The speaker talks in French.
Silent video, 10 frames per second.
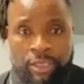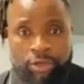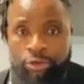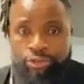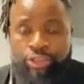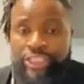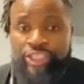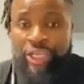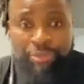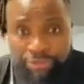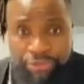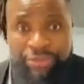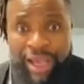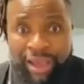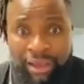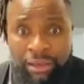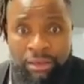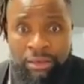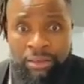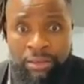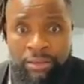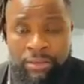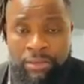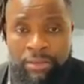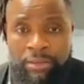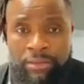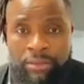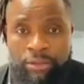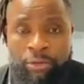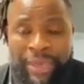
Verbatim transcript: Oh, je n'ai jamais vu ça. Le